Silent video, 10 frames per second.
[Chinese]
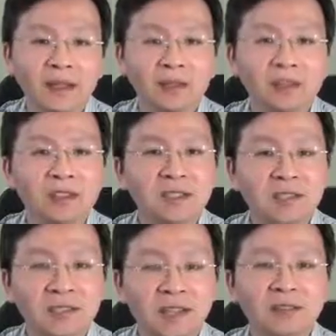到今
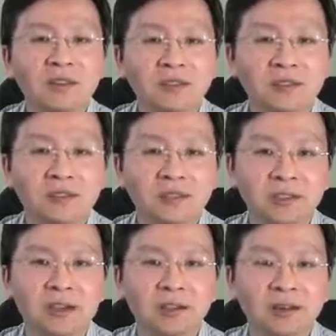年三月份的
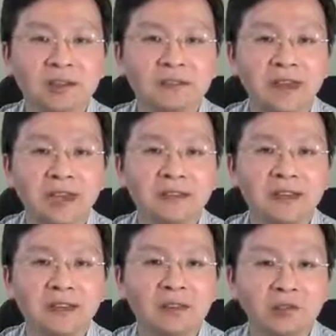时候，发改
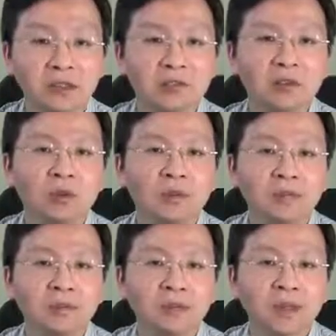委有一个说
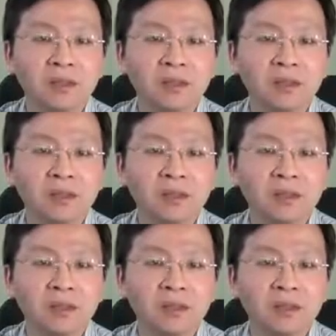明，